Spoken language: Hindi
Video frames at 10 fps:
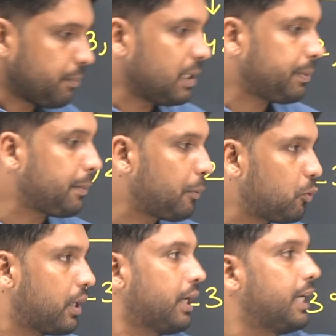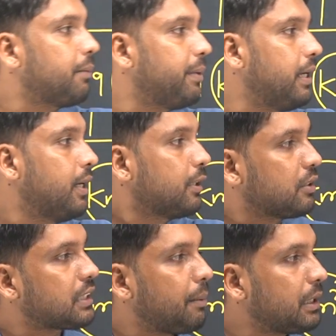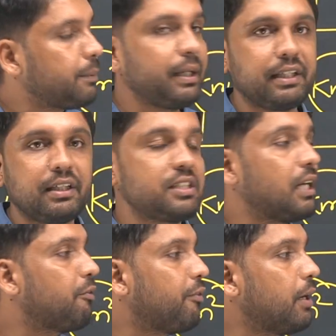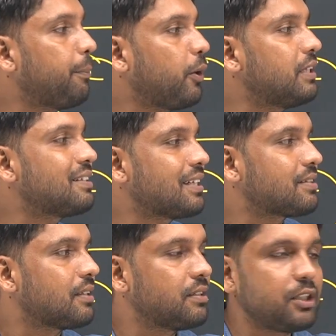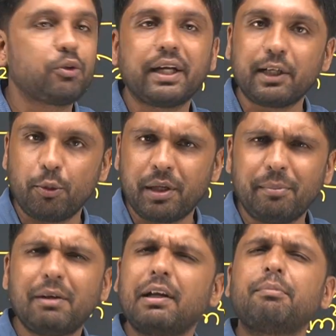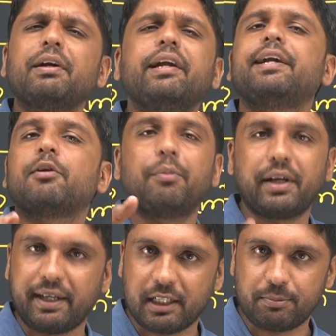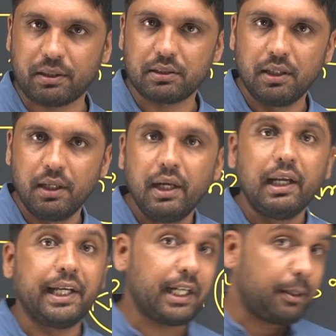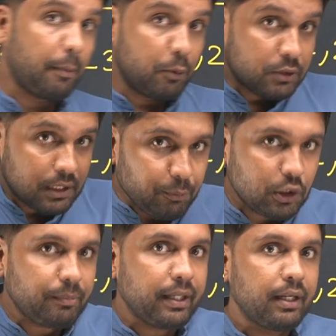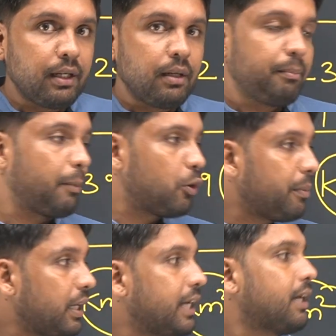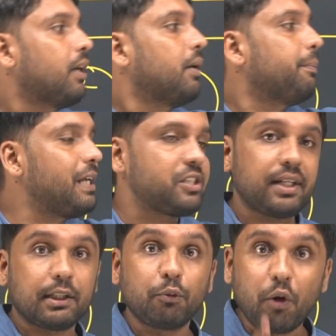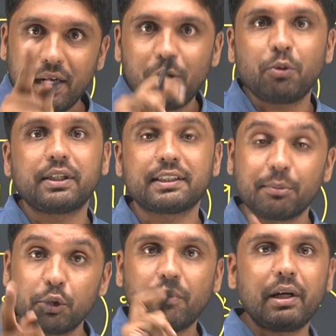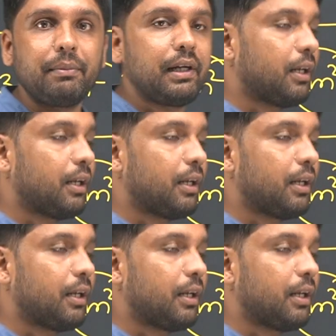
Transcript: जमीन पे मैं बोलूंगा एक मील तो इसका मतलब मैं कितना चला वन किलोमीटर मतलब लगभग डेढ़ किलोमीटर के आसपास लेकिन अगर मैं बोलूं समुद्र में मैं बोलूं मैं एक मील चला तो वो अलग होता है समुद्र वाला मील